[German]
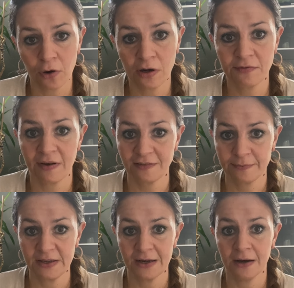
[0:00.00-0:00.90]
wollen,
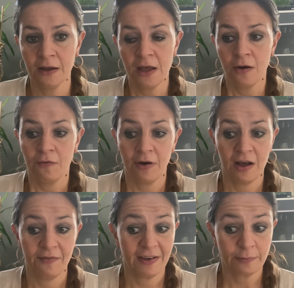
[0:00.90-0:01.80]
was wir,
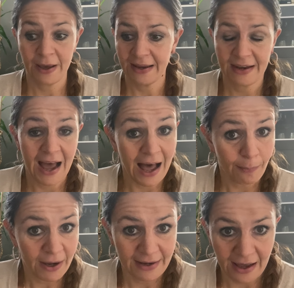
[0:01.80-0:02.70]
äh, was wir an der
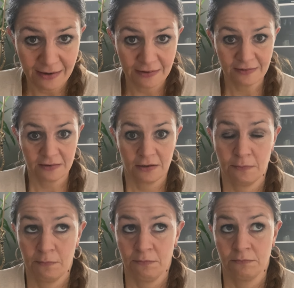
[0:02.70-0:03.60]
Arbeit alles,
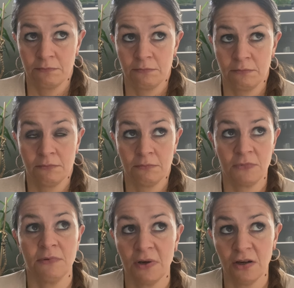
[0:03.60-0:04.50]
ähm,
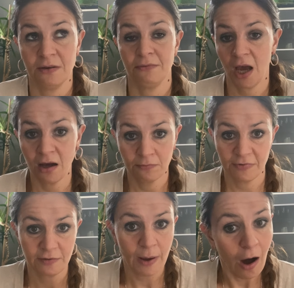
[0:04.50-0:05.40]
äh, ja,
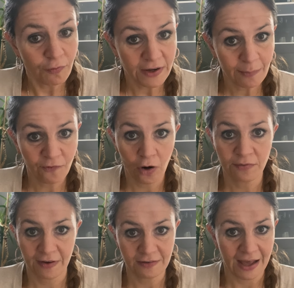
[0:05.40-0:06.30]
was wir aufnehmen
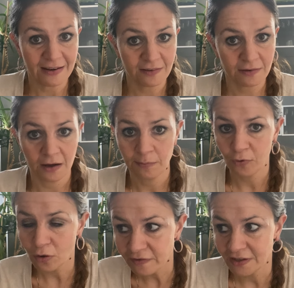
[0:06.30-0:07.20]
wollen, was alles äh,
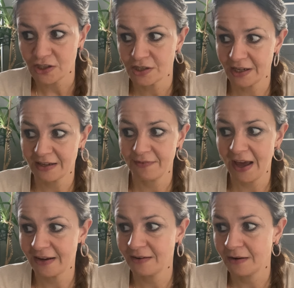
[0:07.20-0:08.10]
berücksichtigt
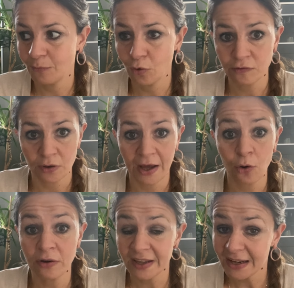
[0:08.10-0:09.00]
werden muss. Und da
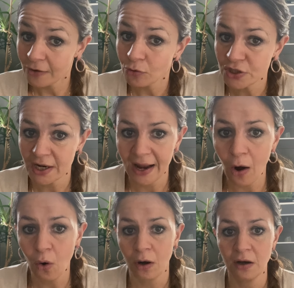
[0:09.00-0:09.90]
könnt ihr natürlich dann
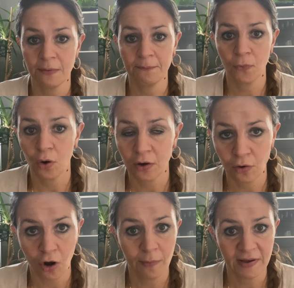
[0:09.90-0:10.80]
auch ähm,
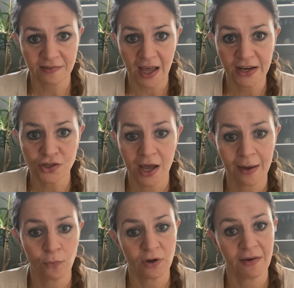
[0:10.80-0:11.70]
eure Comments
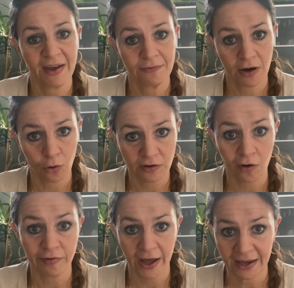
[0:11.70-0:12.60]
reinschreiben und da werden wir auch
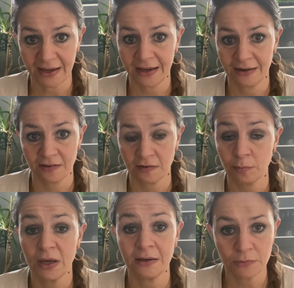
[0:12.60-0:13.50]
drauf eingehen. Das
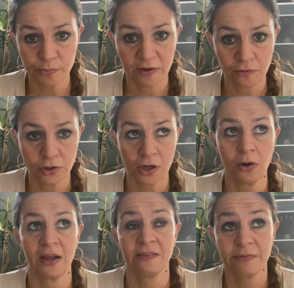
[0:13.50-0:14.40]
ist mir nämlich persönlich
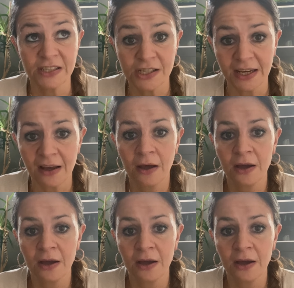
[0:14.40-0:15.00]
auch ganz wichtig,